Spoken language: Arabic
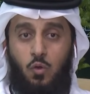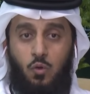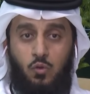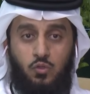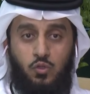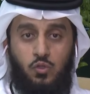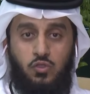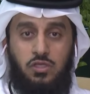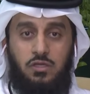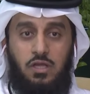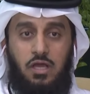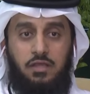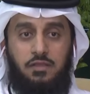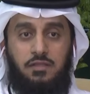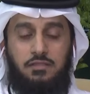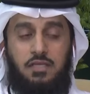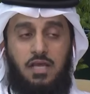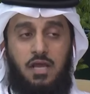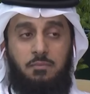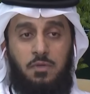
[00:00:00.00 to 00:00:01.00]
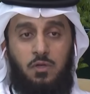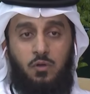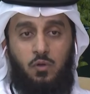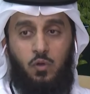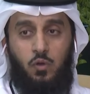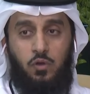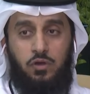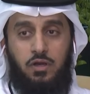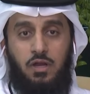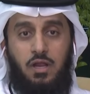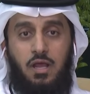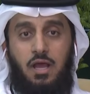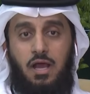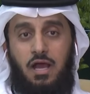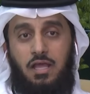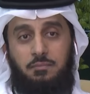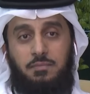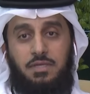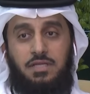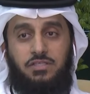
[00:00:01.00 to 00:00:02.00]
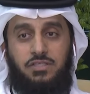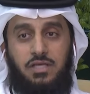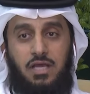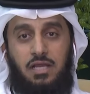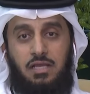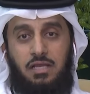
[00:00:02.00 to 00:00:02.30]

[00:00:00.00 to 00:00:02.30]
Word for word: خصوصا ايضا العمل الحر هذه من الاشياء